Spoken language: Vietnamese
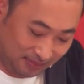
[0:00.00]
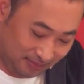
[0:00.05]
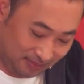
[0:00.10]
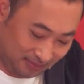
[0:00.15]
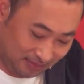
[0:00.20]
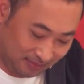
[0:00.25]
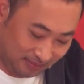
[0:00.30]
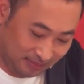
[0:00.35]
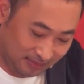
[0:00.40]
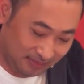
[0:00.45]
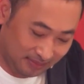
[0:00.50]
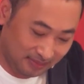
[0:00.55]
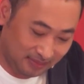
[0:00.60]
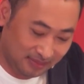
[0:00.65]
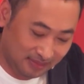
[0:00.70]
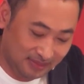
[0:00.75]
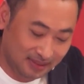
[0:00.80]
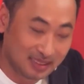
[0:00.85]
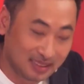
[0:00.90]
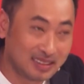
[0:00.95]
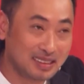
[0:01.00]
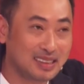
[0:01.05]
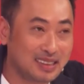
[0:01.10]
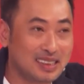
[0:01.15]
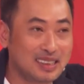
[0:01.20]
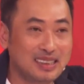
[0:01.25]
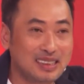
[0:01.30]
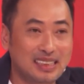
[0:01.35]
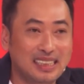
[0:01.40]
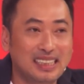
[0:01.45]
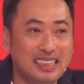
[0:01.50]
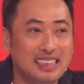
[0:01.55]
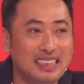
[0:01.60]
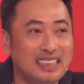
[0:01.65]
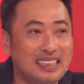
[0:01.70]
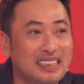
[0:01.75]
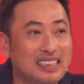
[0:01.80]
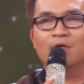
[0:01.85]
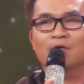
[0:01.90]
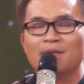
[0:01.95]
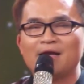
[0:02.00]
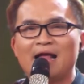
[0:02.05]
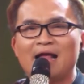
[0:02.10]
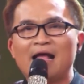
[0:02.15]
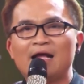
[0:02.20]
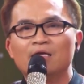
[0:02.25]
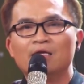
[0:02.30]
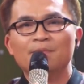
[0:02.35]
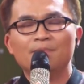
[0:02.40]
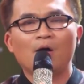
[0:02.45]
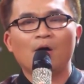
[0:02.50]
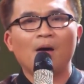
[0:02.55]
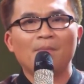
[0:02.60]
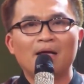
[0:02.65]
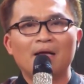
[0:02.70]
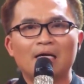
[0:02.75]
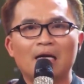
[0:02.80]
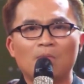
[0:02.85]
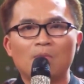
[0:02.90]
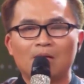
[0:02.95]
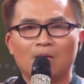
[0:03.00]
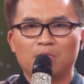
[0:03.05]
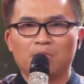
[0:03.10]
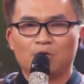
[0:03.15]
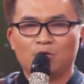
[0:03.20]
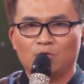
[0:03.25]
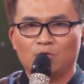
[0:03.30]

ca giái trời hai con người này ra hát hip hop hát rock không cho